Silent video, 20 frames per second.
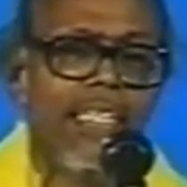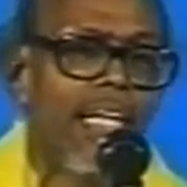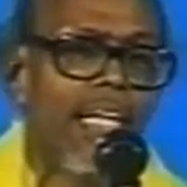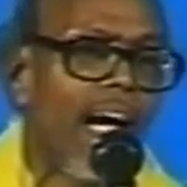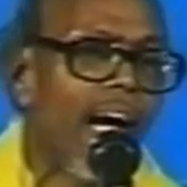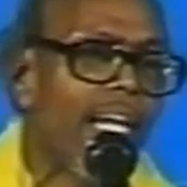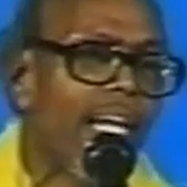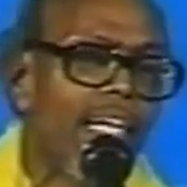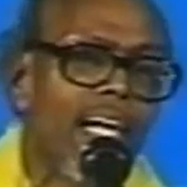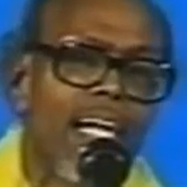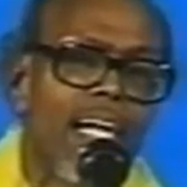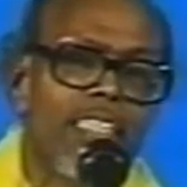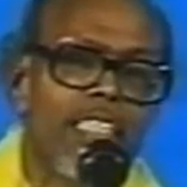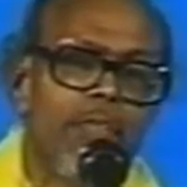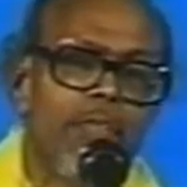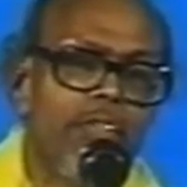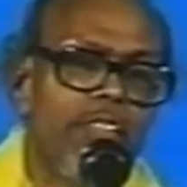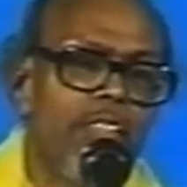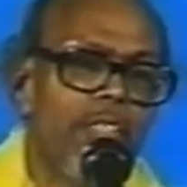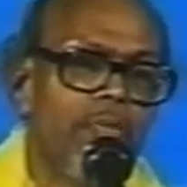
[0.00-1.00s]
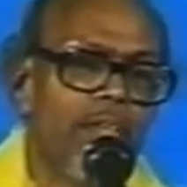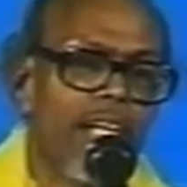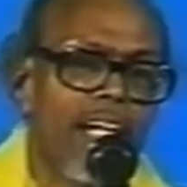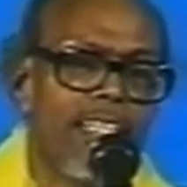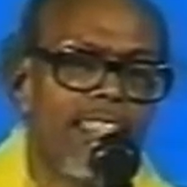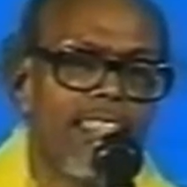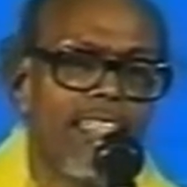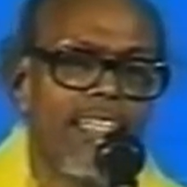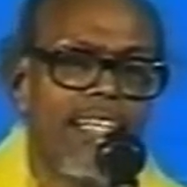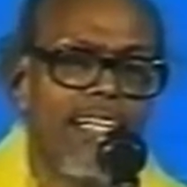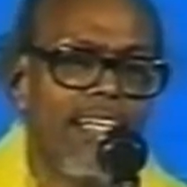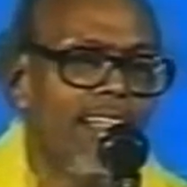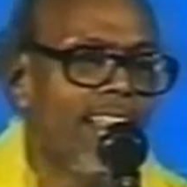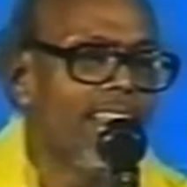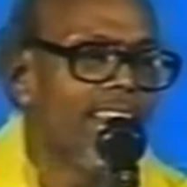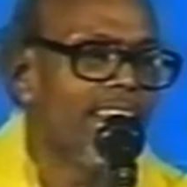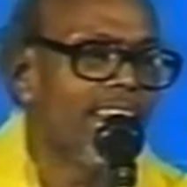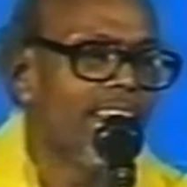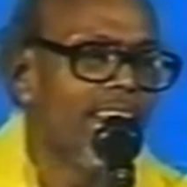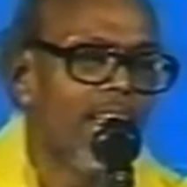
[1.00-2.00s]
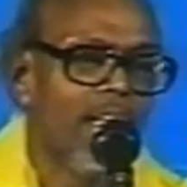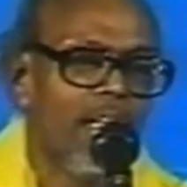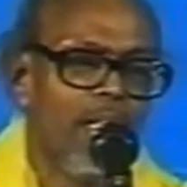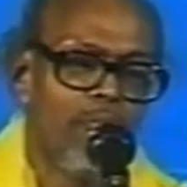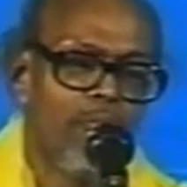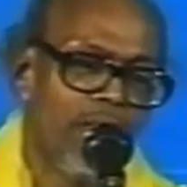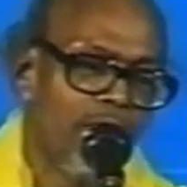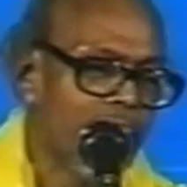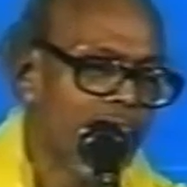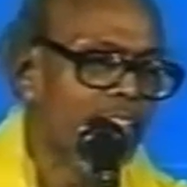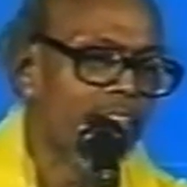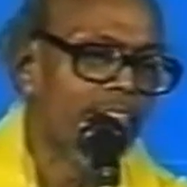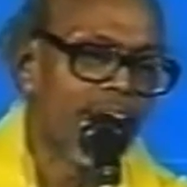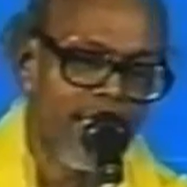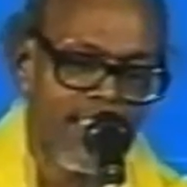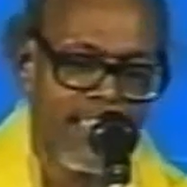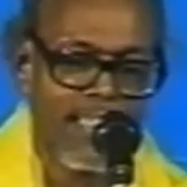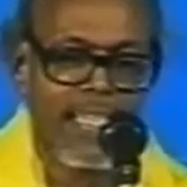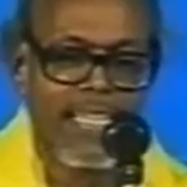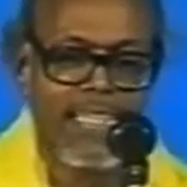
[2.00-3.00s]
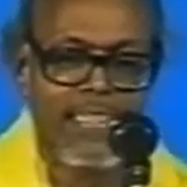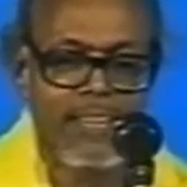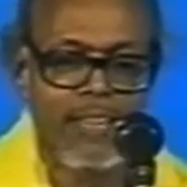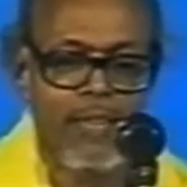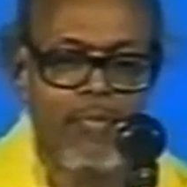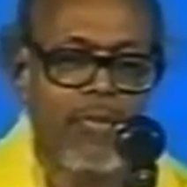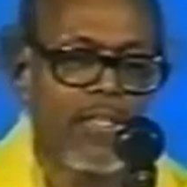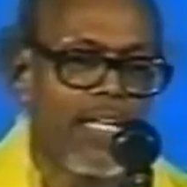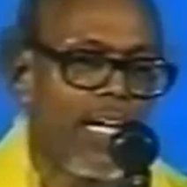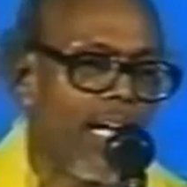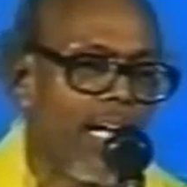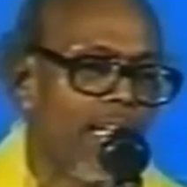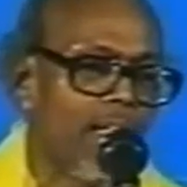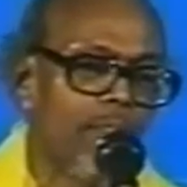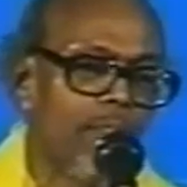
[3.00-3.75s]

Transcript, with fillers: யார் ஆசைப்பட்டு பிராணம் செய்கிறேன் இப்போ விழுந்து வணங்குறேன் இப்போ காலையில்